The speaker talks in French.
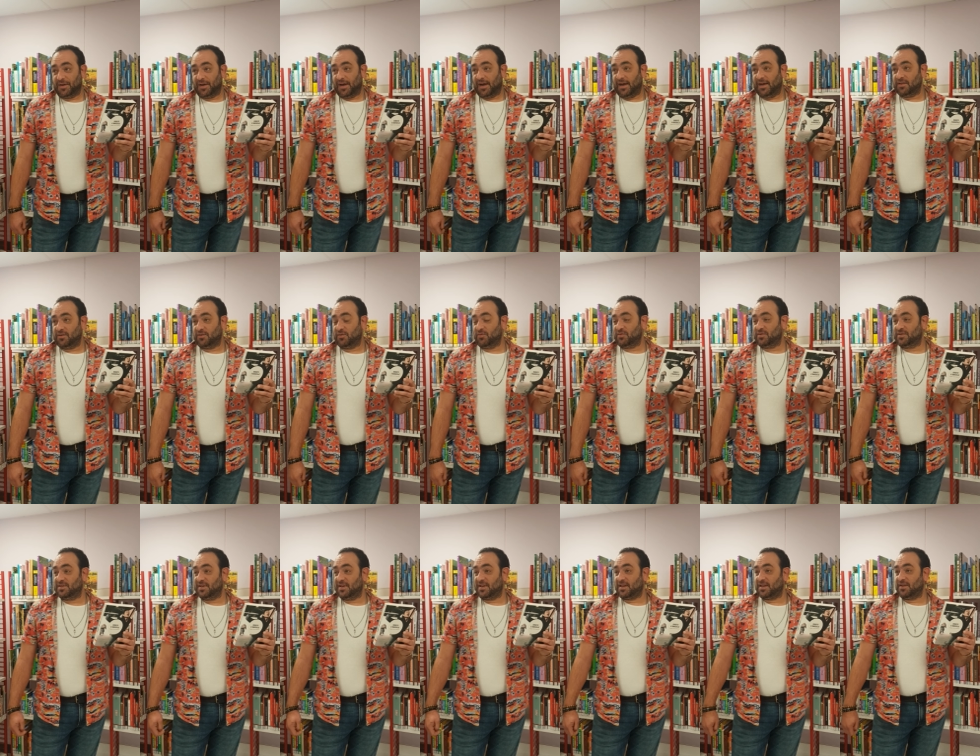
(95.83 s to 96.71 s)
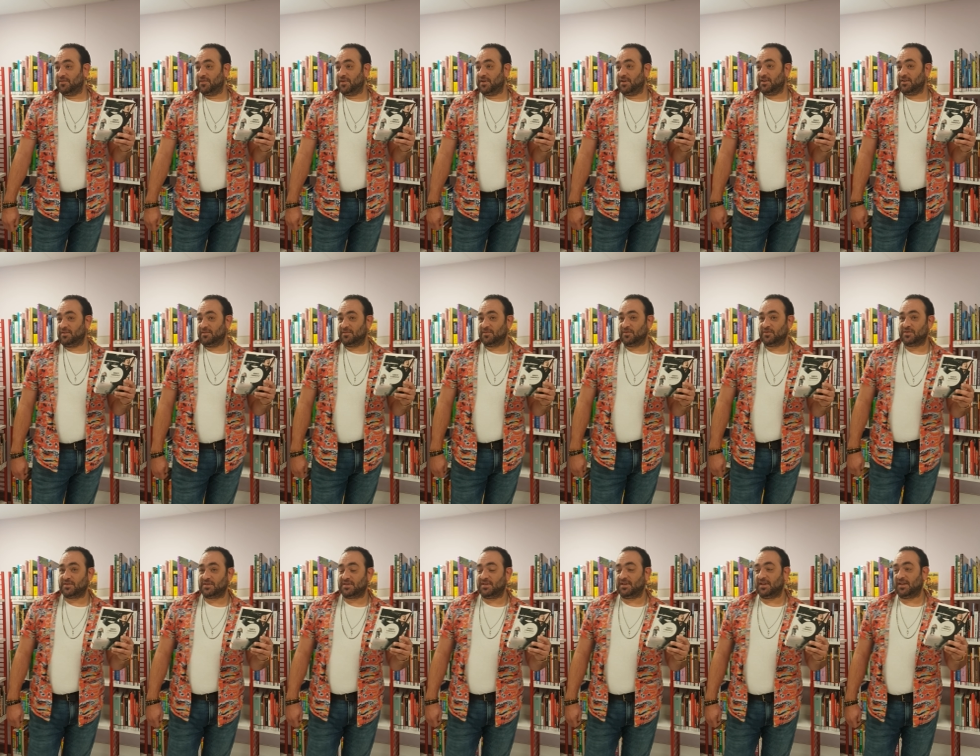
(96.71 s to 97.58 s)
à d'autres écrivains,
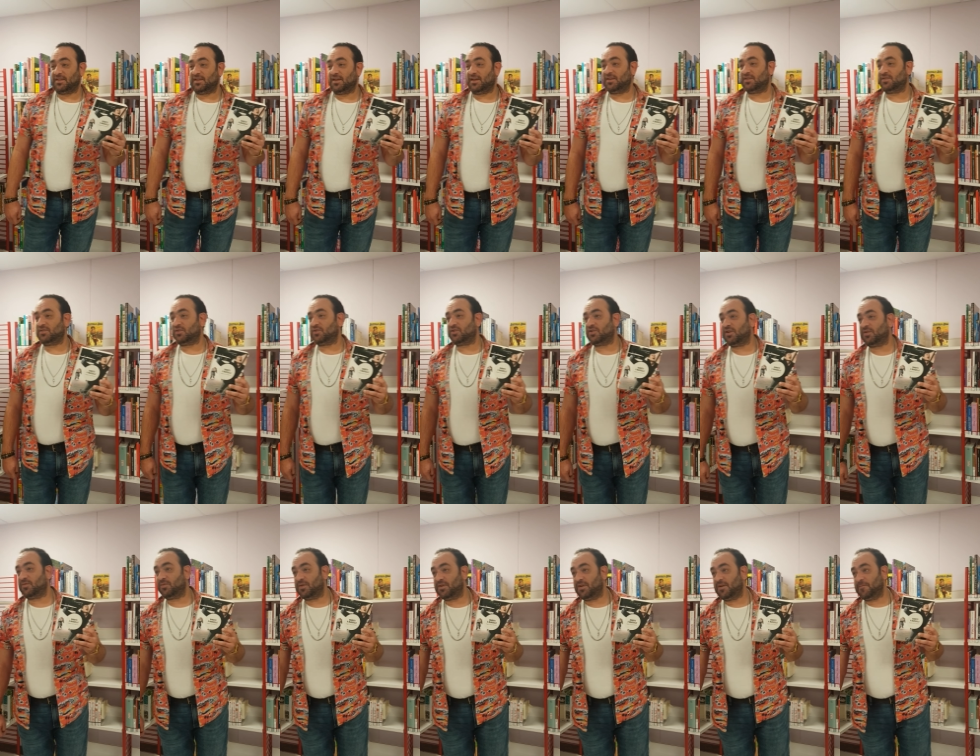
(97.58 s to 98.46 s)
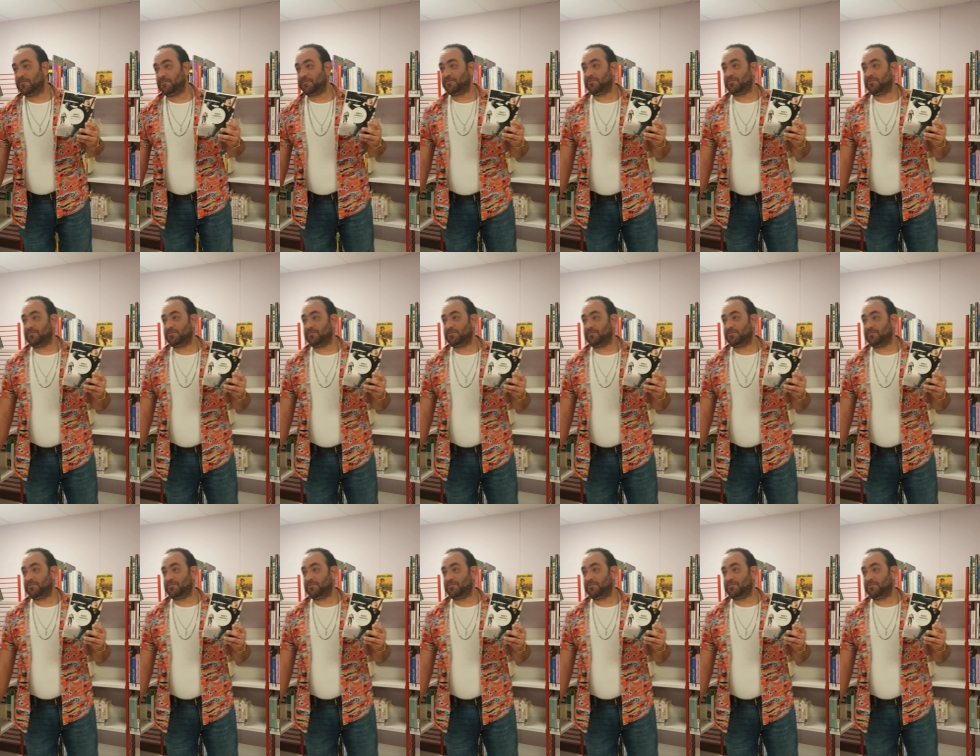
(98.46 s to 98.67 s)
ce qui est intéressant chez lui,